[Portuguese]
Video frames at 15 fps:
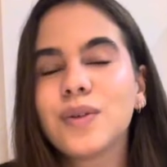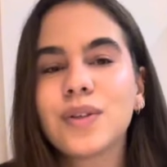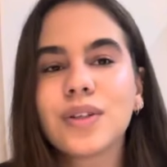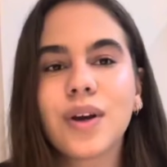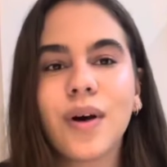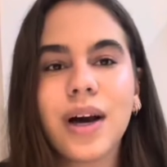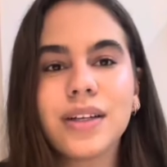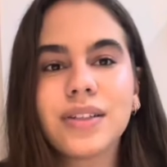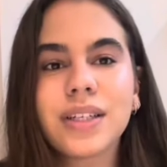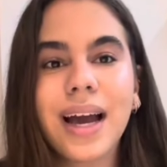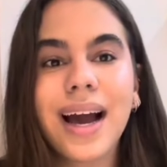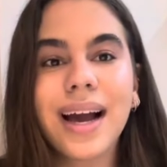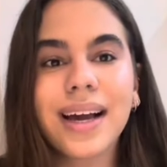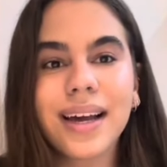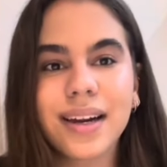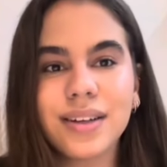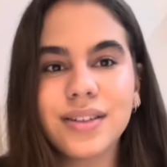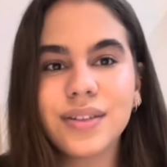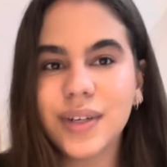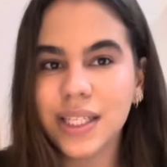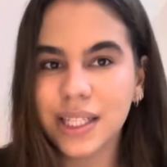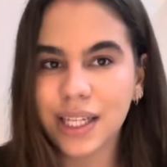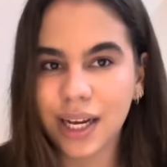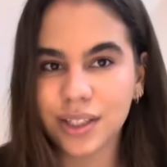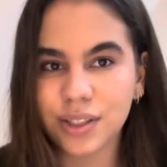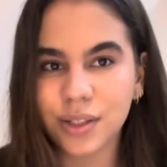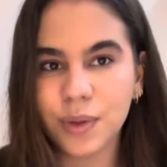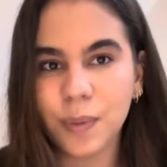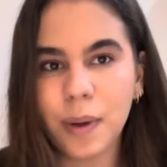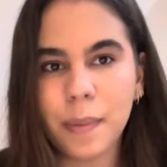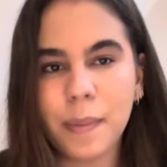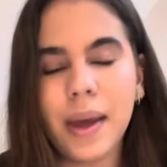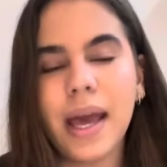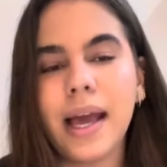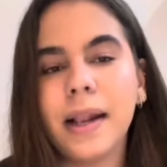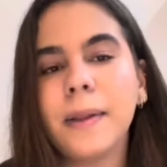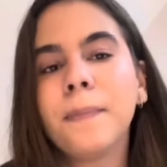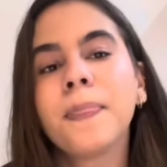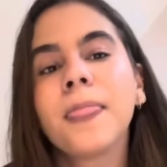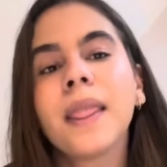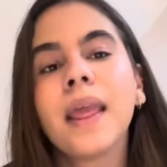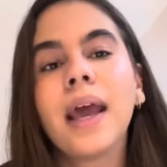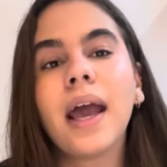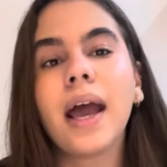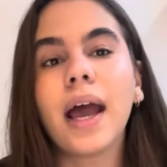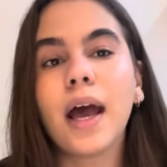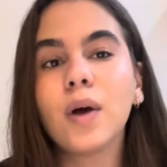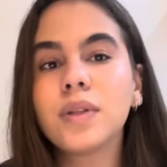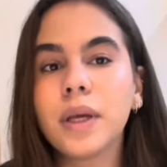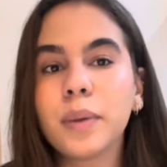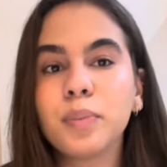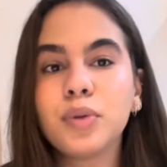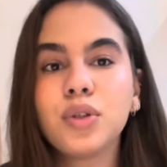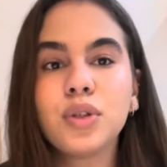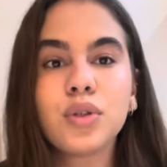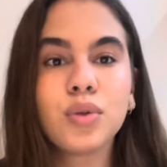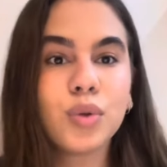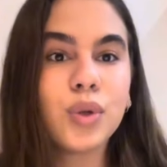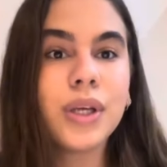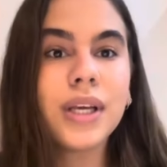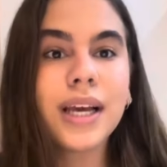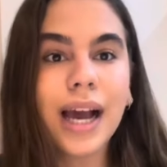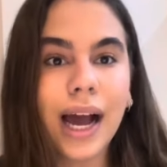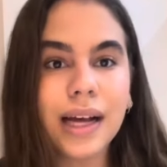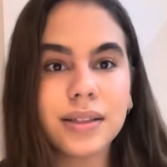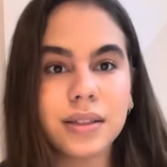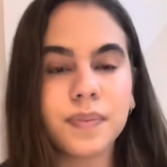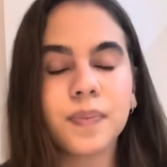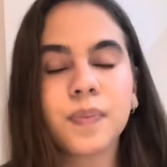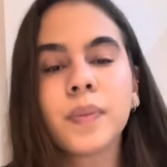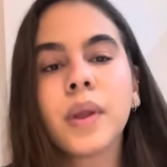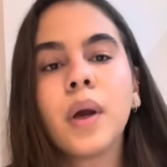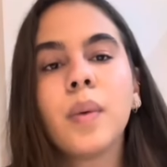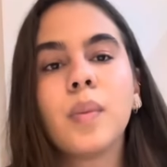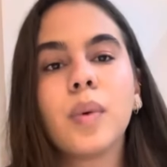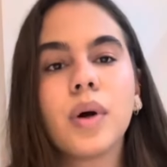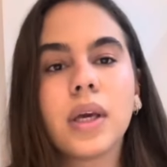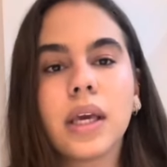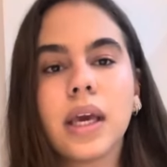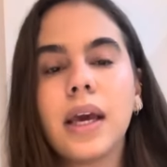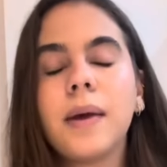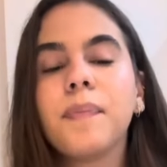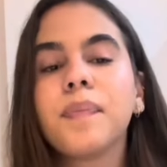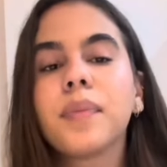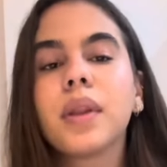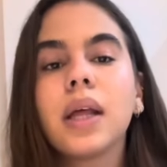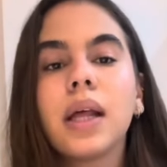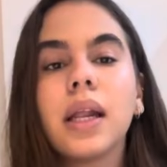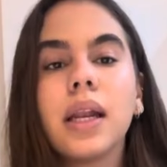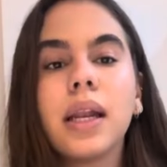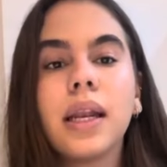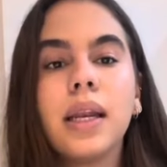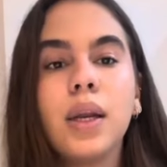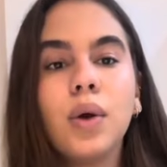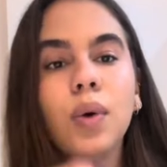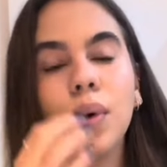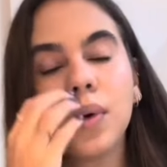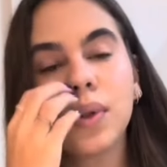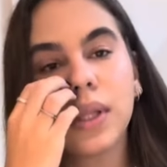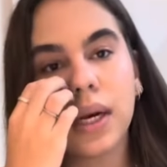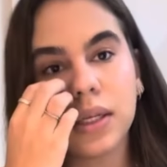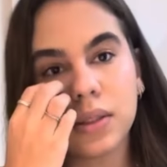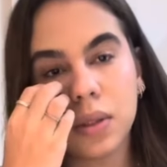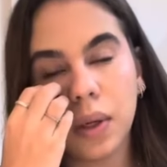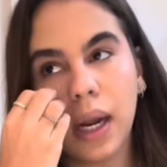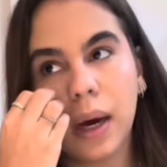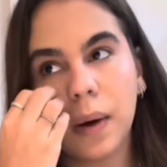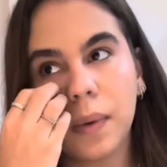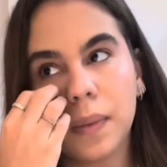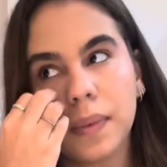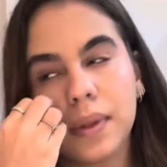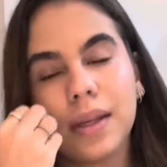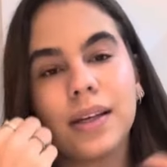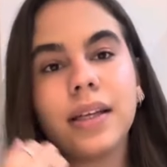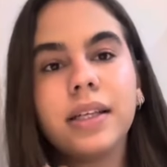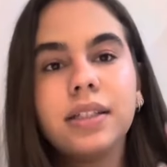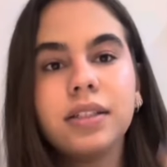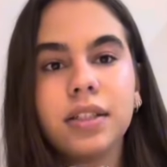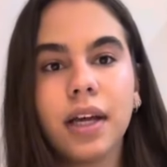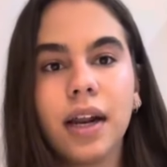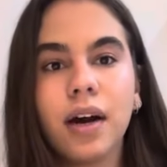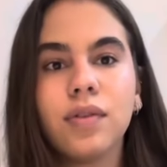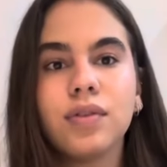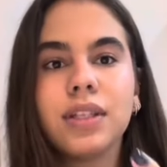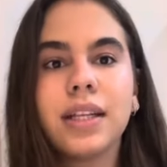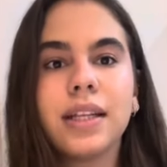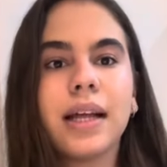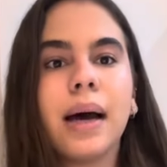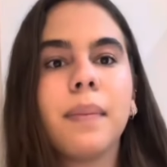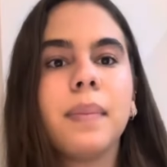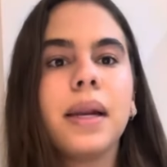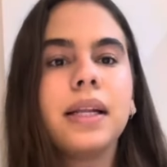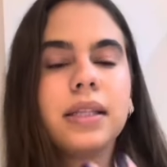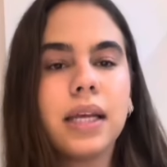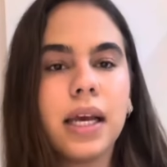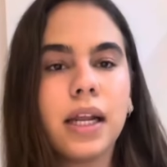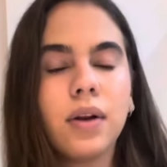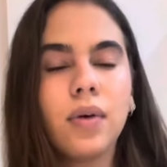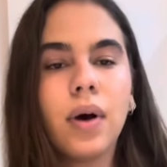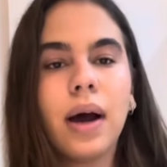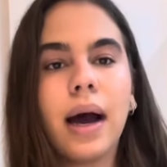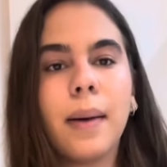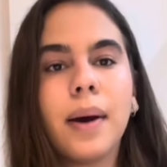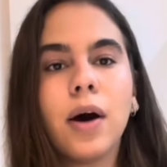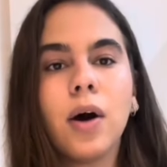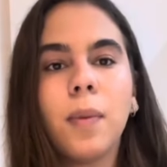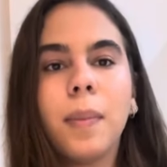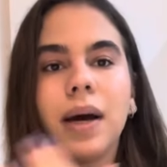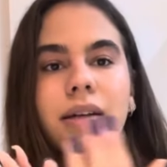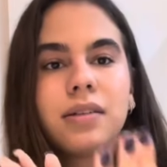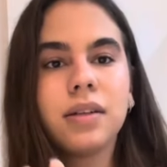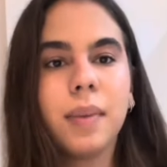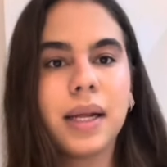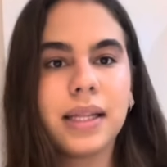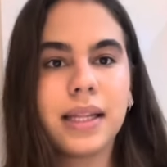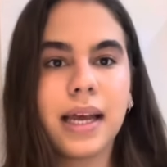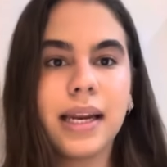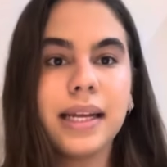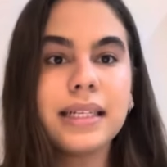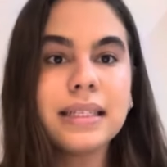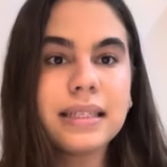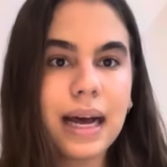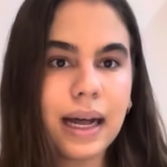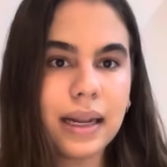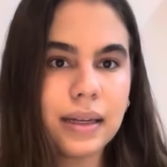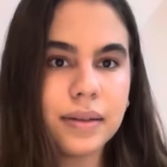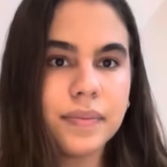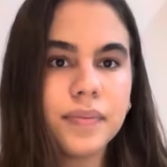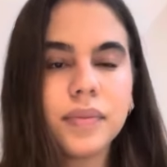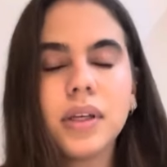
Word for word: dos que eu acho que é a grande vantagem do PBL, é o tempo de estudo em casa, porque no tradicional, em geral, você está aprendendo a maior parte da matéria em sala.